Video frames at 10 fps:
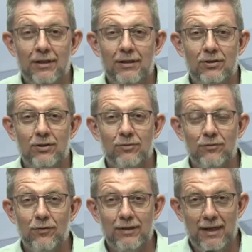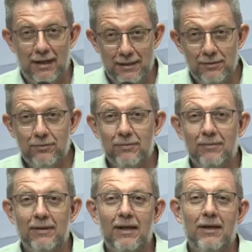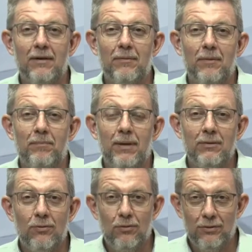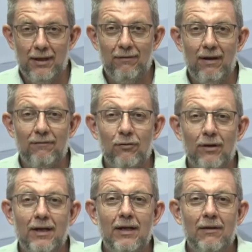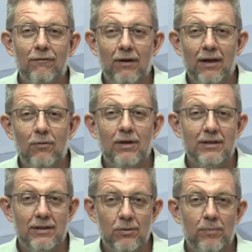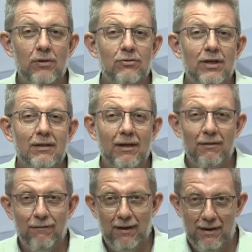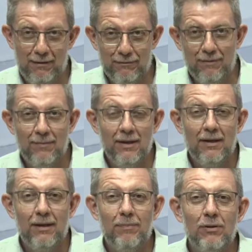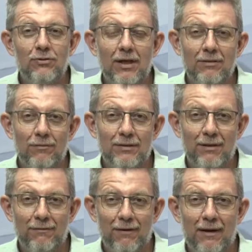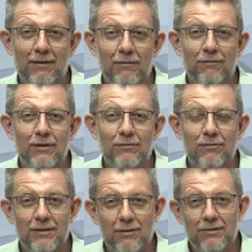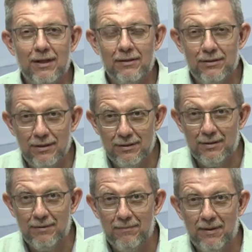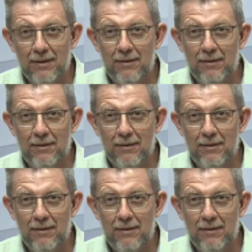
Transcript: dia que Jesus foi traído, né, Pedro, quando estava na fogueira, ele foi reconhecido pelo jeito que ele falava. E pelo jeito que você fala, eu vejo que você é um esquerdista.